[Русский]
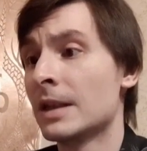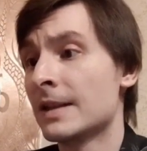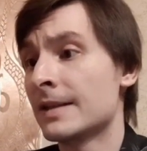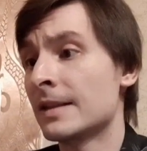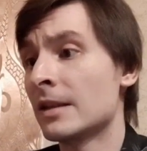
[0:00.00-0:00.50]

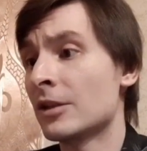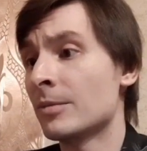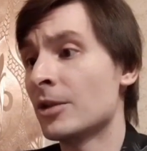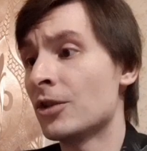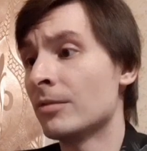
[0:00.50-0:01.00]
Содержит
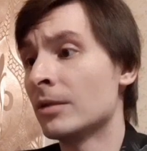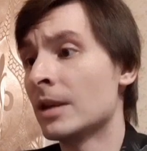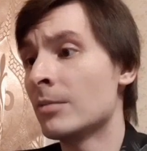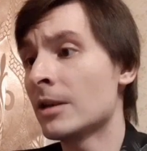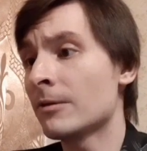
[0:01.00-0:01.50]
пищевую
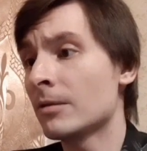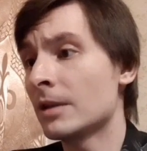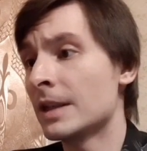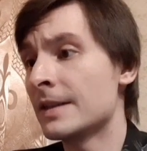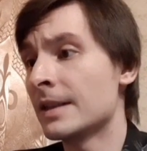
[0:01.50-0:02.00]
добавку,
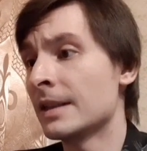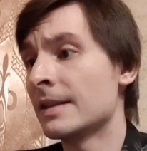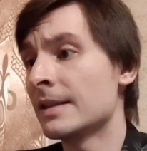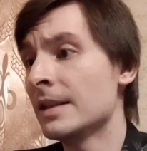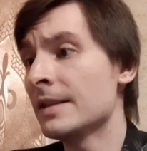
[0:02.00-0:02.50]

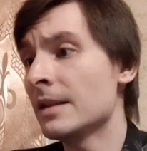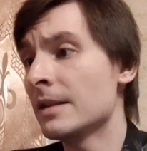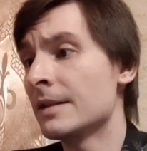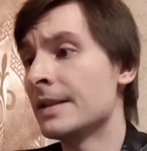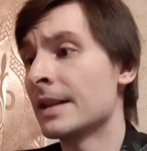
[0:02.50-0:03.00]
антиокислитель,
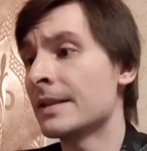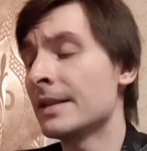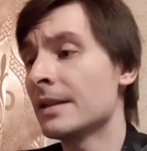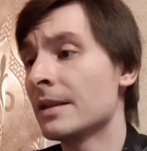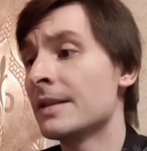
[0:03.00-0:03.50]

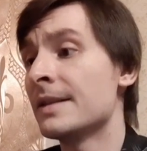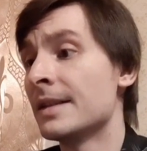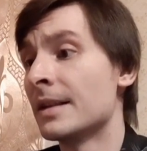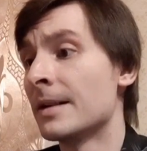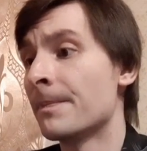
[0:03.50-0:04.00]
диоксид
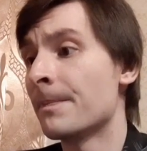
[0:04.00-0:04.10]
серы.